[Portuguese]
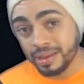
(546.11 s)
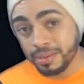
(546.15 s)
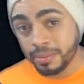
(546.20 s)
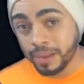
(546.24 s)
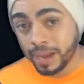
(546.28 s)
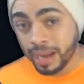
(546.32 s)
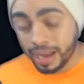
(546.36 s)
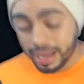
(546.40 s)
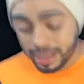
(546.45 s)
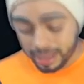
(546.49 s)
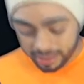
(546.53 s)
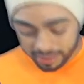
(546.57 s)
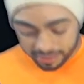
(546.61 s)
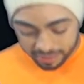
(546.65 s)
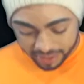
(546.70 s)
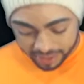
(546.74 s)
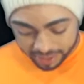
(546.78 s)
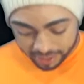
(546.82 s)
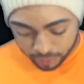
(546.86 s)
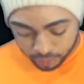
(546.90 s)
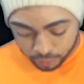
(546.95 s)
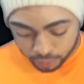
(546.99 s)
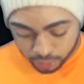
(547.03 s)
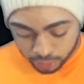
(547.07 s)
demais e
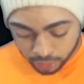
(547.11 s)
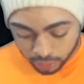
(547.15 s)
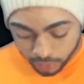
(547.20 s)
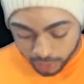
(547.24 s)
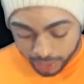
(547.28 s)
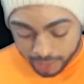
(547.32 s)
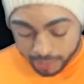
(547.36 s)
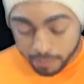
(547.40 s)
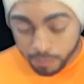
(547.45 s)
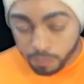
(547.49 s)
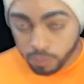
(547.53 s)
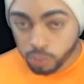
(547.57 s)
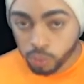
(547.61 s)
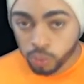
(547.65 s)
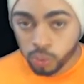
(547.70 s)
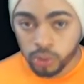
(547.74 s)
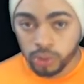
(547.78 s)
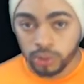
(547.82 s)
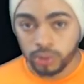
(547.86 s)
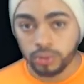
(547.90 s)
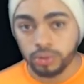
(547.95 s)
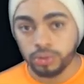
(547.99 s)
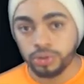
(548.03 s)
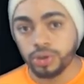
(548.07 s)
vai ser um jogo aí
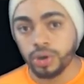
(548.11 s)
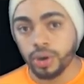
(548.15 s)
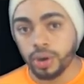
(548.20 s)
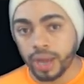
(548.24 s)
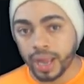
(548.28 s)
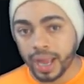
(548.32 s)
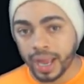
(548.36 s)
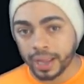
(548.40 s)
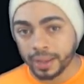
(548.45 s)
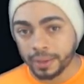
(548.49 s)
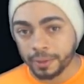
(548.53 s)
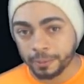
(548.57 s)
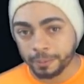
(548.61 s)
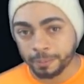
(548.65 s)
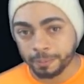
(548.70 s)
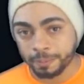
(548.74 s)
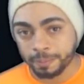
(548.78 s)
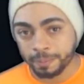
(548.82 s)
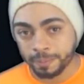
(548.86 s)
muito jogado.